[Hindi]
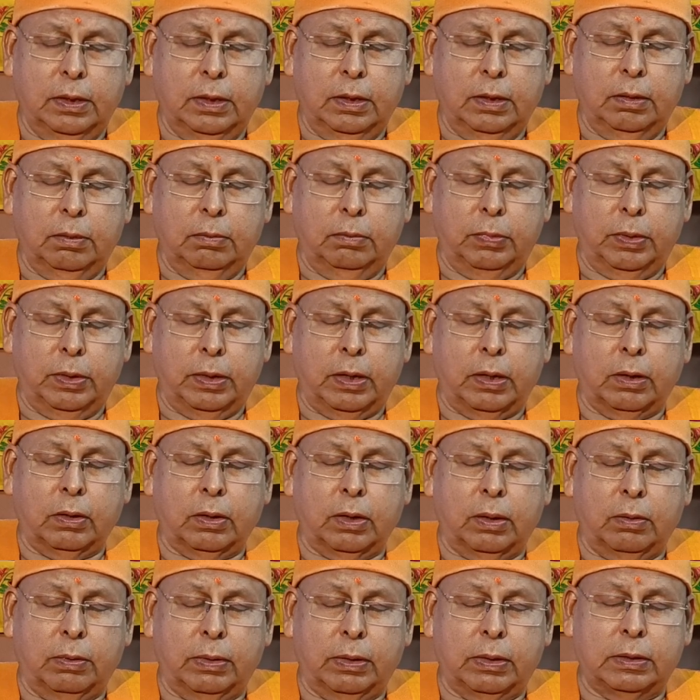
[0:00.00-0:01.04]
वैराग्य
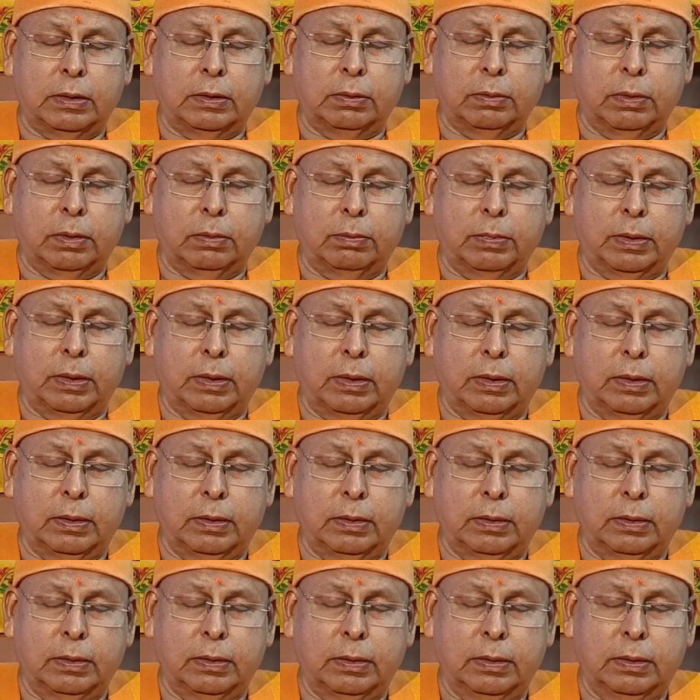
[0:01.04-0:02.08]
हमारे जीवन में
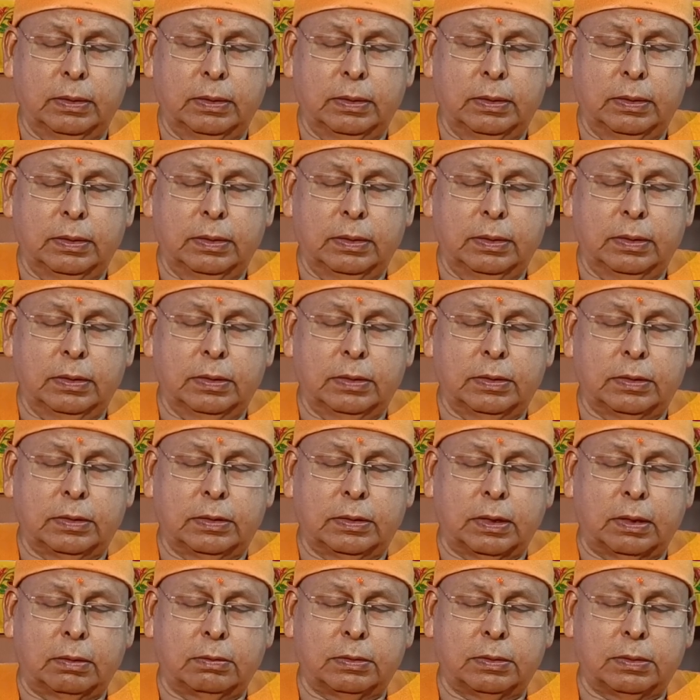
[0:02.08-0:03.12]

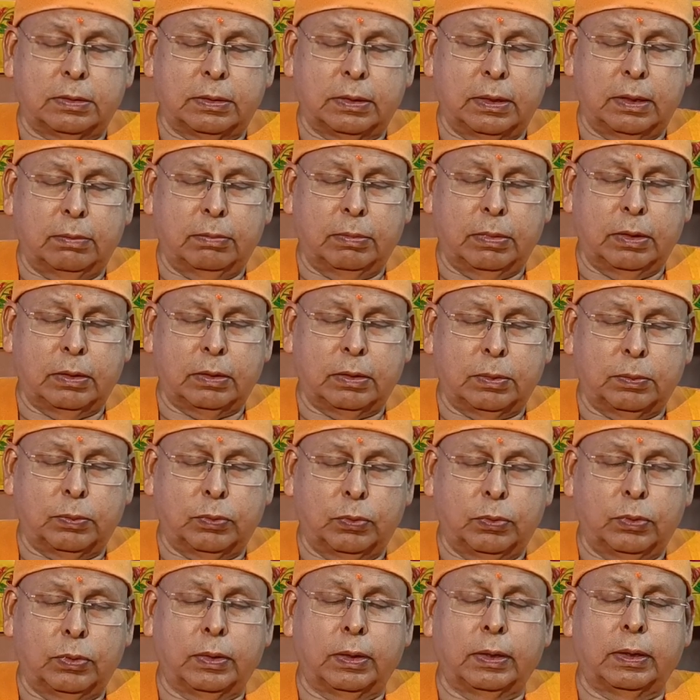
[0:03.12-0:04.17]
सबसे
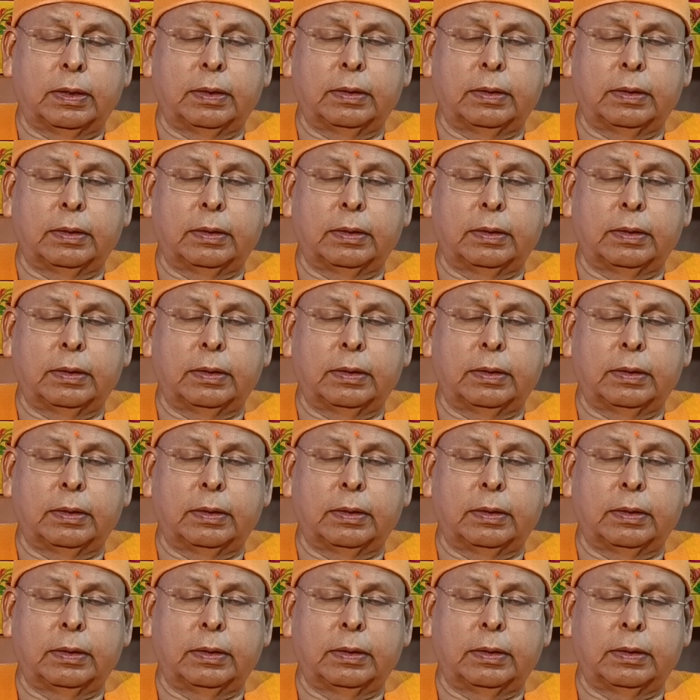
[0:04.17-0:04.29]
महत्वपूर्ण है